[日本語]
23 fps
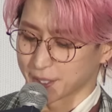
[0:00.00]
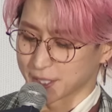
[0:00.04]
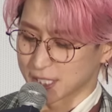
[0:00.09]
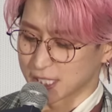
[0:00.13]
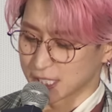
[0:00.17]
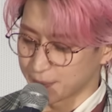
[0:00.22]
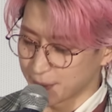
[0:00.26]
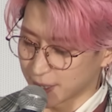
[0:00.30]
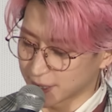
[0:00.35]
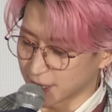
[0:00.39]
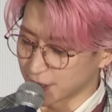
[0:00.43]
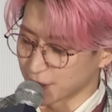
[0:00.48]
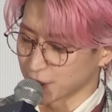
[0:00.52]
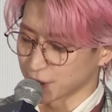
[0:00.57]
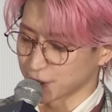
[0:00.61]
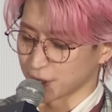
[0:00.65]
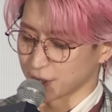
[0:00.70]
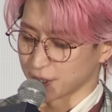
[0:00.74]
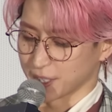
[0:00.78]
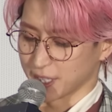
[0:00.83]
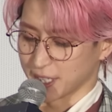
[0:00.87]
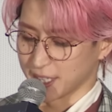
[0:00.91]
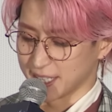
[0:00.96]
る全ての
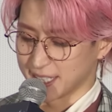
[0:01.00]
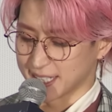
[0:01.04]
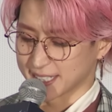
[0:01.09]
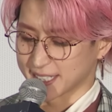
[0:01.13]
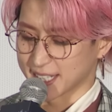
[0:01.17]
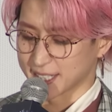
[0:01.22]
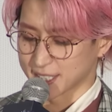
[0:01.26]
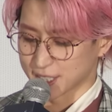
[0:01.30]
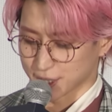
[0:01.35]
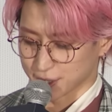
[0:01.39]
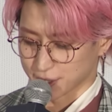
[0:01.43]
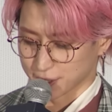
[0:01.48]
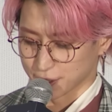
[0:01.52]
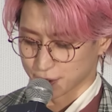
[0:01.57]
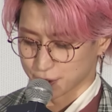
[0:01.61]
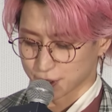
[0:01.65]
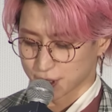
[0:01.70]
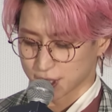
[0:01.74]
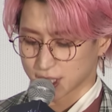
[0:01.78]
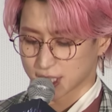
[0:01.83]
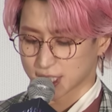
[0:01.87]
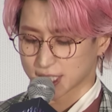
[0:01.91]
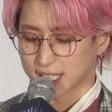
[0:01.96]
人に優し
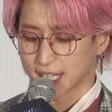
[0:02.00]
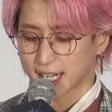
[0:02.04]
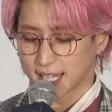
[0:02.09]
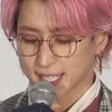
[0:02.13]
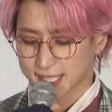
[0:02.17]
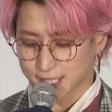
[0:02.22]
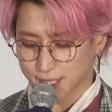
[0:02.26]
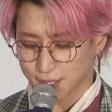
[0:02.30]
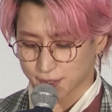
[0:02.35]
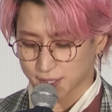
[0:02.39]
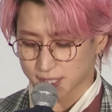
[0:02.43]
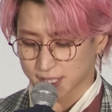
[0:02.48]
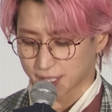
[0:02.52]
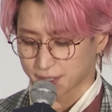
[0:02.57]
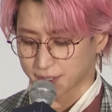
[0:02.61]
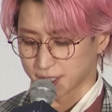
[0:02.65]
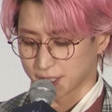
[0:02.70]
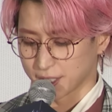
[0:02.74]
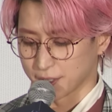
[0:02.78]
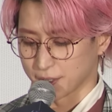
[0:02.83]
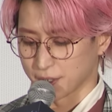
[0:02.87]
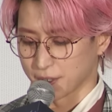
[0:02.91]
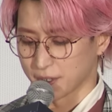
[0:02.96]
く力強く
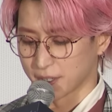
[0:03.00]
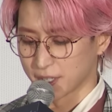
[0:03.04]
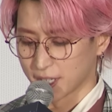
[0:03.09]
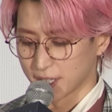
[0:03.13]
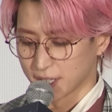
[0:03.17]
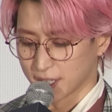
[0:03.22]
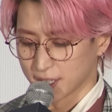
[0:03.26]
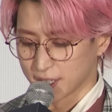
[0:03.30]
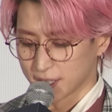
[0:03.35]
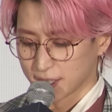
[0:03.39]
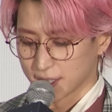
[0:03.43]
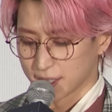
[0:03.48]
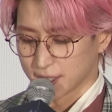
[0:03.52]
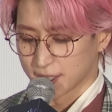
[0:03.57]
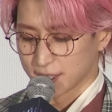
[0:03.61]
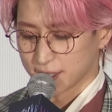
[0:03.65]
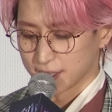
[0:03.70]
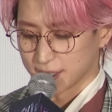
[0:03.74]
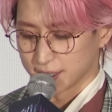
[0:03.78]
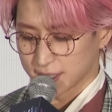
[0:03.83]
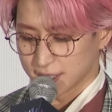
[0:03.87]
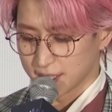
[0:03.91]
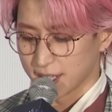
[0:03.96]
作品を
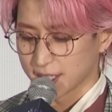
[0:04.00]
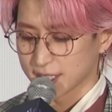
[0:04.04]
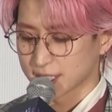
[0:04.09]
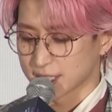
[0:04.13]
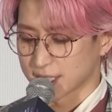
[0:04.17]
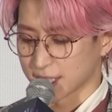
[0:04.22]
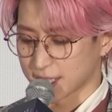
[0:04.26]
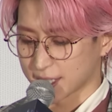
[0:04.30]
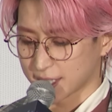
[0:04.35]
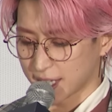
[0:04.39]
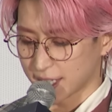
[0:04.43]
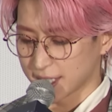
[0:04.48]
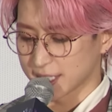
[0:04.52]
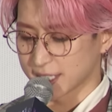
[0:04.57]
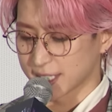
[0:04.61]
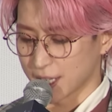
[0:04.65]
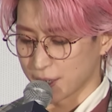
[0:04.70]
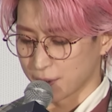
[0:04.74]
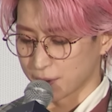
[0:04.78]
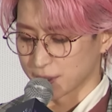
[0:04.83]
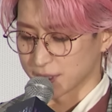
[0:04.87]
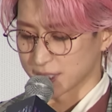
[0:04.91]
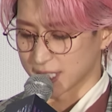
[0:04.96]
ね、しっかり
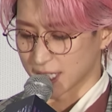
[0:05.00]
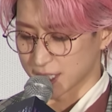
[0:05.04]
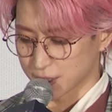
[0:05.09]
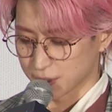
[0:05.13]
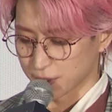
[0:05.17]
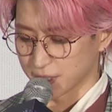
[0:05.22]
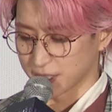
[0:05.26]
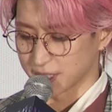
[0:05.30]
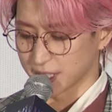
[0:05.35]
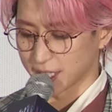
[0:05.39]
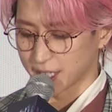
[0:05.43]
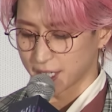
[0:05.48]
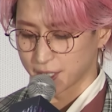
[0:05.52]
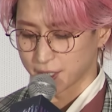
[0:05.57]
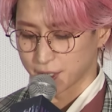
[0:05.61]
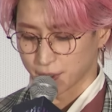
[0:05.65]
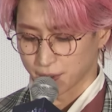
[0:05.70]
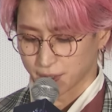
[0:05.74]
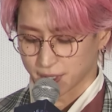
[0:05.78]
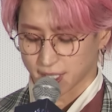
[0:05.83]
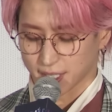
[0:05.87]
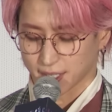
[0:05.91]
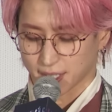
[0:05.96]
背負う座長になれる
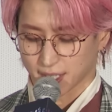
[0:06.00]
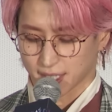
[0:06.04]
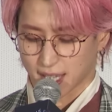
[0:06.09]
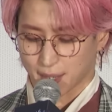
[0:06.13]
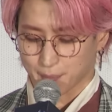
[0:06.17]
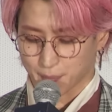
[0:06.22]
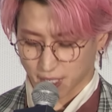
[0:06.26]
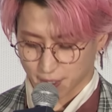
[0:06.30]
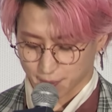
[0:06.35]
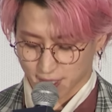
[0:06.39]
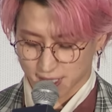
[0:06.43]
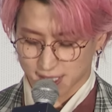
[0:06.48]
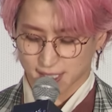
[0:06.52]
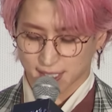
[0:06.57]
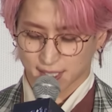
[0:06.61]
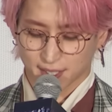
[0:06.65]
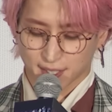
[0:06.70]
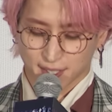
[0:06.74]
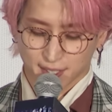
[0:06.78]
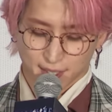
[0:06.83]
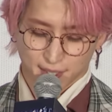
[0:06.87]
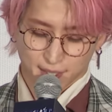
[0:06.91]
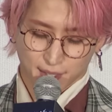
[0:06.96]
ように頑張ります、
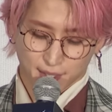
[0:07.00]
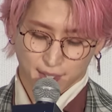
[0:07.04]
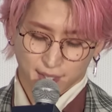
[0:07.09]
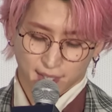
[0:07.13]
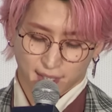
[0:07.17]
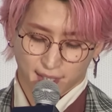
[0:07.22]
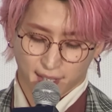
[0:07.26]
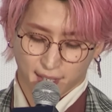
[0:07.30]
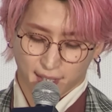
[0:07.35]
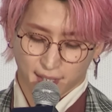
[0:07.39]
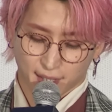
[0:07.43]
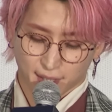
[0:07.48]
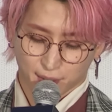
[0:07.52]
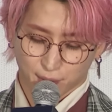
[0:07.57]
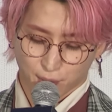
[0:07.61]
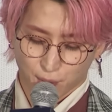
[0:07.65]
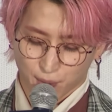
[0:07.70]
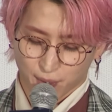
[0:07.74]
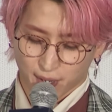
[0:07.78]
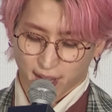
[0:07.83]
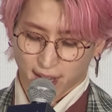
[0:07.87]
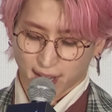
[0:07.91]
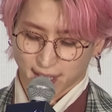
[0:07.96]
えー、
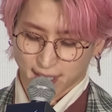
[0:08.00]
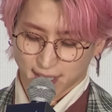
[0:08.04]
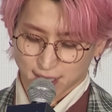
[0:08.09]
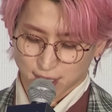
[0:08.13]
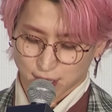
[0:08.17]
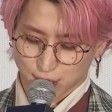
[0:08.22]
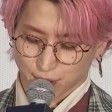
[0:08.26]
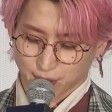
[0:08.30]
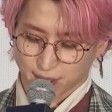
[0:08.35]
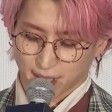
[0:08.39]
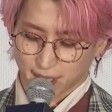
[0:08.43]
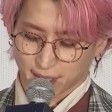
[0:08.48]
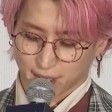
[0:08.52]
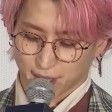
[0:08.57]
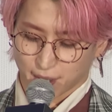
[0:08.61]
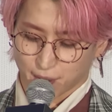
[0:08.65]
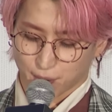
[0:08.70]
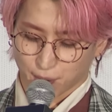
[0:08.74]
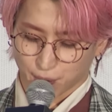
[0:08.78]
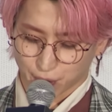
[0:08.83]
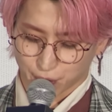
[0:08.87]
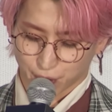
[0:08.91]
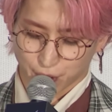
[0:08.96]
今回一緒になれて
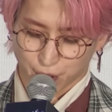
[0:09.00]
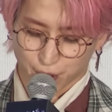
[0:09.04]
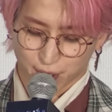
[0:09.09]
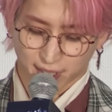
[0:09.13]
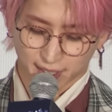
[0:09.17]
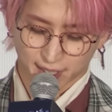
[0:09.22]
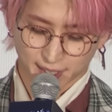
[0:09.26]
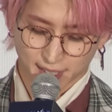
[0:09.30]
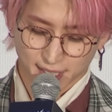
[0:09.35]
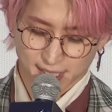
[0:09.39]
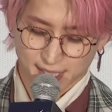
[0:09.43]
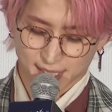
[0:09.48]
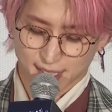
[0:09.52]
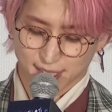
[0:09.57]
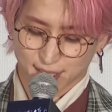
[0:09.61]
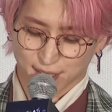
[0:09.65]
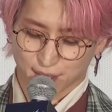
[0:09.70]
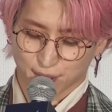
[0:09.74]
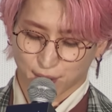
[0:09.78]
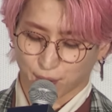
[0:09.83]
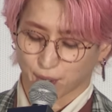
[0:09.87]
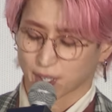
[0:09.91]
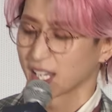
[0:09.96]
本当に良かったで
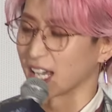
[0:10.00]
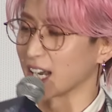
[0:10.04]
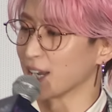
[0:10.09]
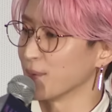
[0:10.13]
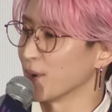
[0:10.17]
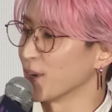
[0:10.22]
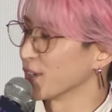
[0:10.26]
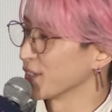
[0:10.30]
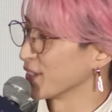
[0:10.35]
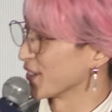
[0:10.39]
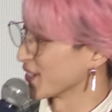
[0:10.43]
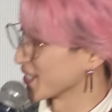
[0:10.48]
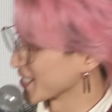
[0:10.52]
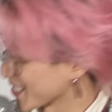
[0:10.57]
すこれからもよ